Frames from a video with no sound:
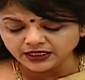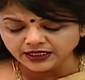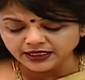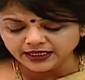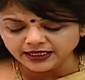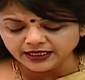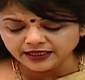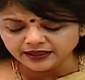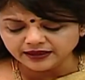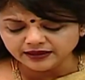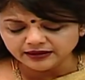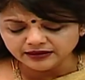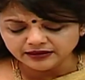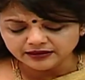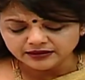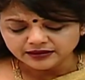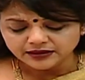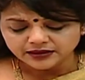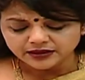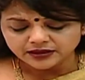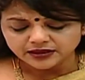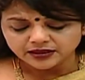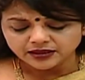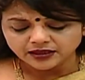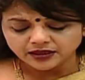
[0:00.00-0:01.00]
நீங்கள்
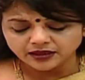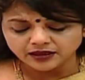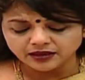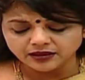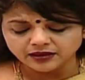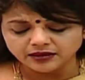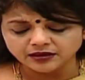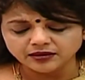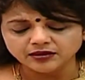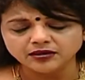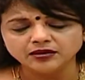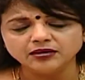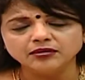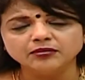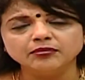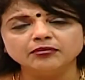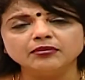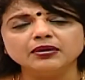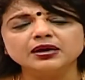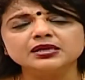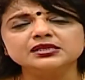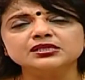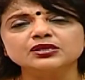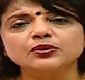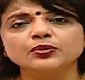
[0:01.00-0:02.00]

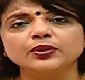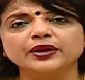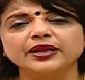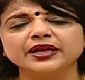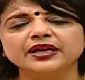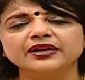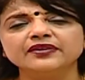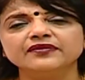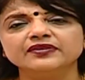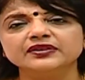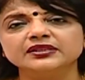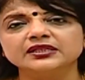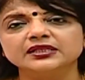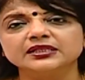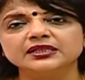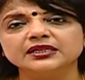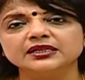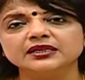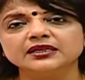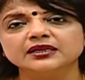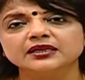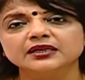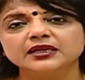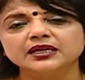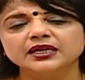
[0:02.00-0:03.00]
மாதம் ஒரு எகு
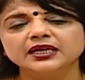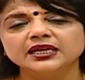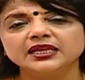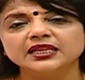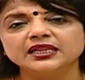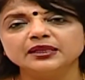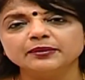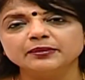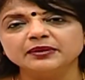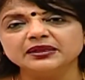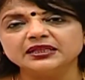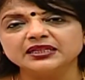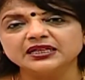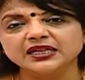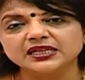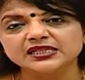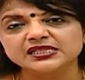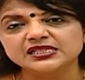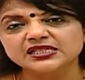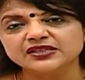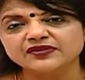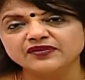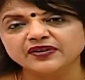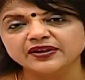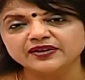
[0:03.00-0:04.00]
வந்தது இந்த மந்த்
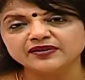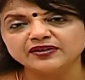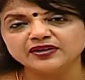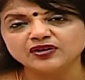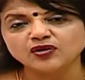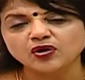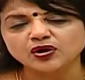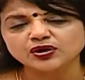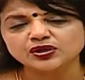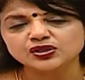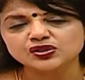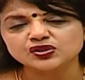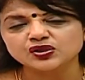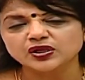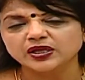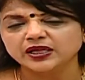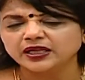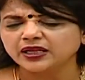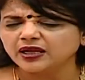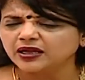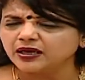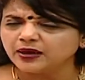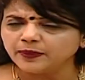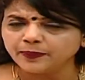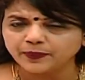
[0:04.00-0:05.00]
கன்சீவ் ஆயினு டாக்டர்
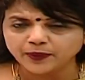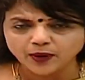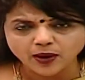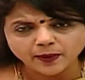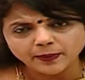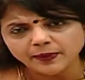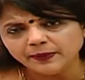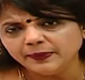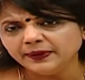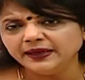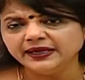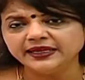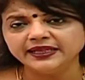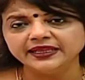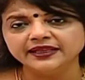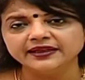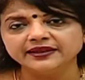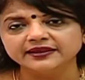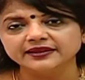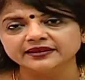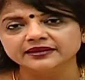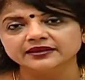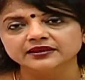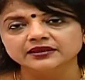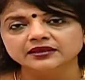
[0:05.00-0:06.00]
சொல்லியிருக்காங்கன்னா ப்ராபபிலிட்டி
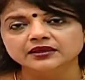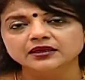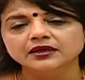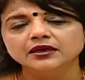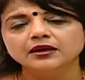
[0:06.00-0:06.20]
இருக்குது